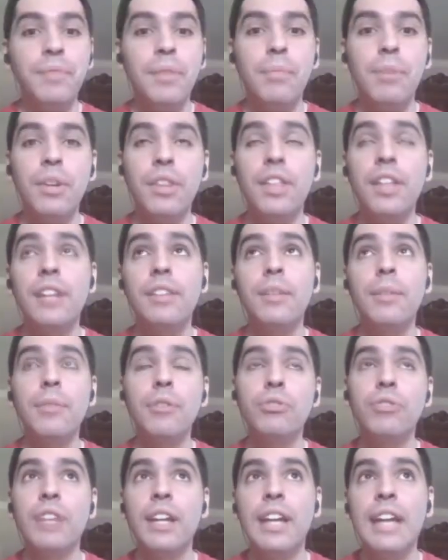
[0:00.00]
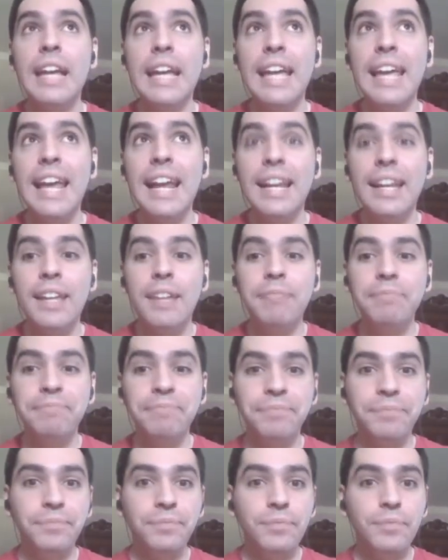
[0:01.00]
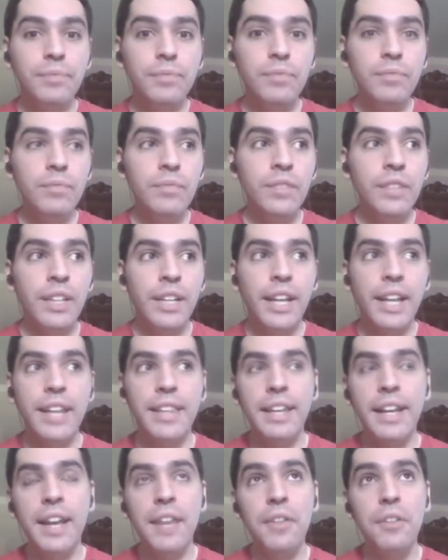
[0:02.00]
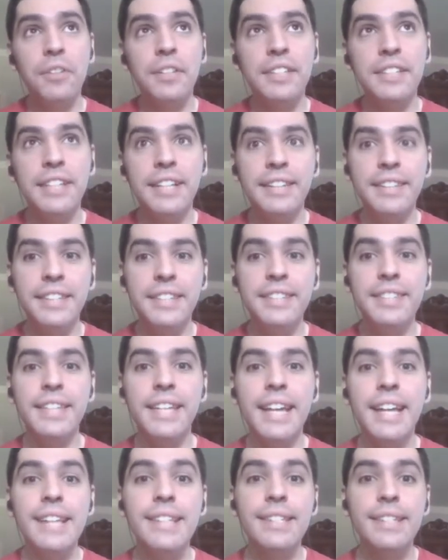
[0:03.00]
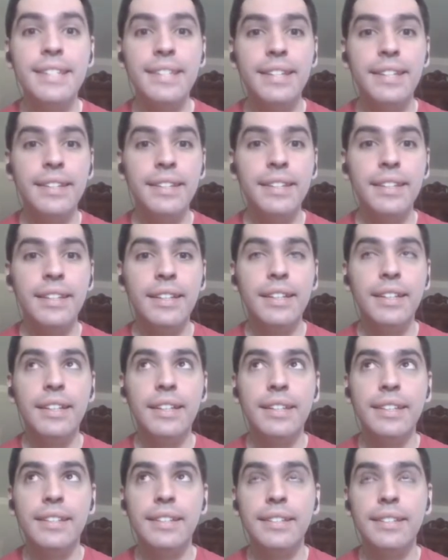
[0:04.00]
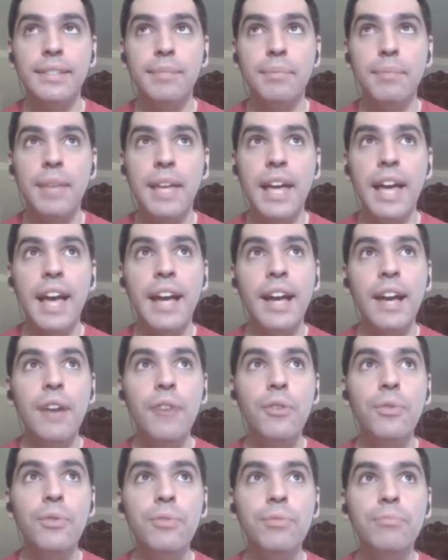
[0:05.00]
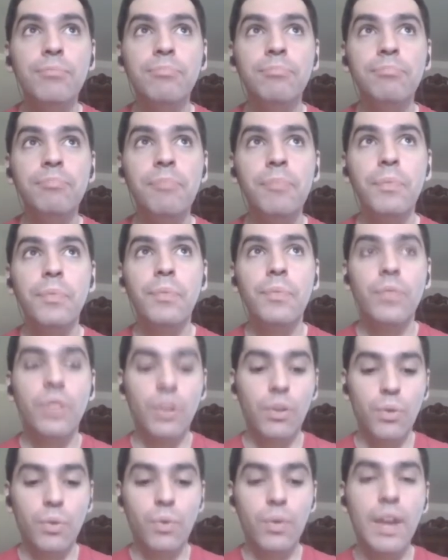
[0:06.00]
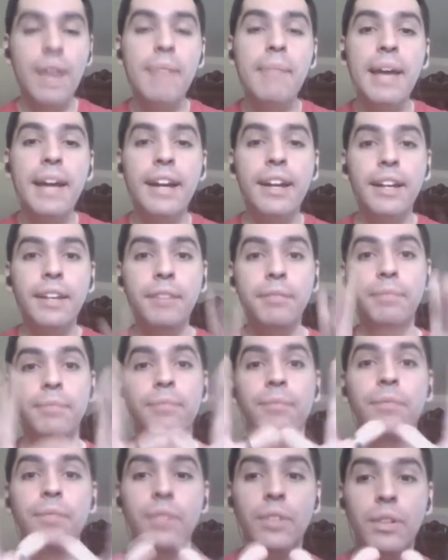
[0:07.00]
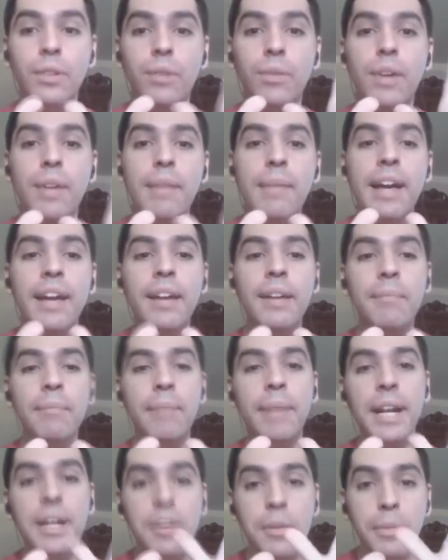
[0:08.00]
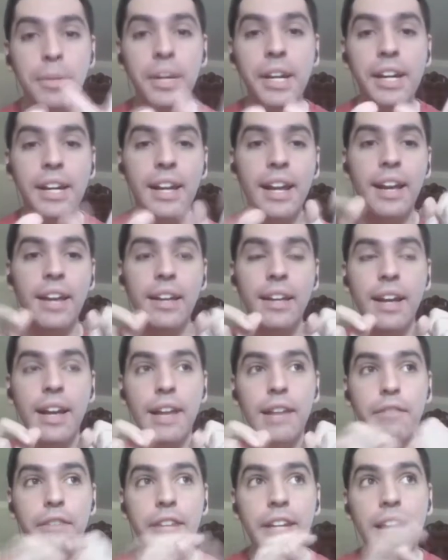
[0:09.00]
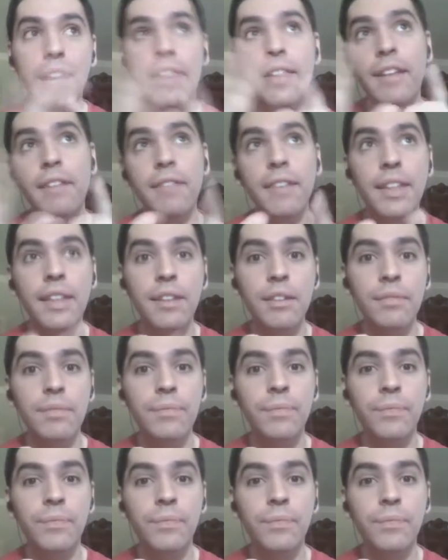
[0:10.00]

Por cierto, me gustaría que alguien que tenga dotes artísticas, me haga un, una imagen, una imagen para yo ponerla al final del vídeo